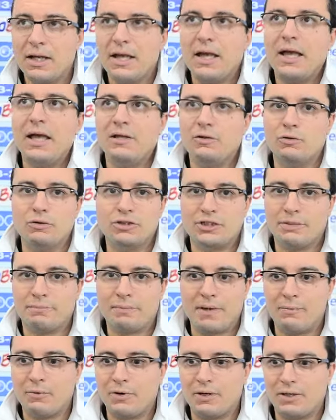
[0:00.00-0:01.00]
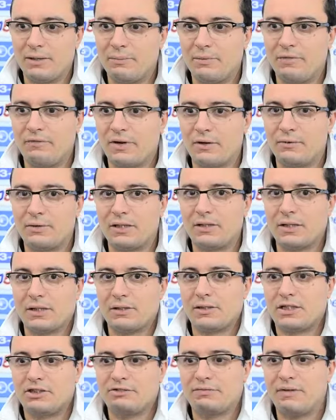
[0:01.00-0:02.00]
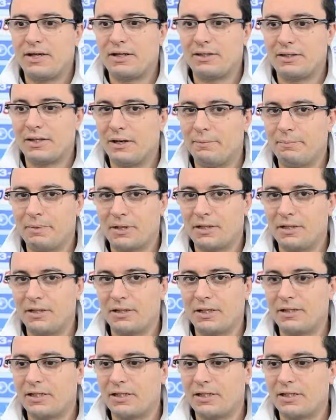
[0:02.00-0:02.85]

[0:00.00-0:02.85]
e noi sappiamo che andiamo a fare un'altra trasferta e le partite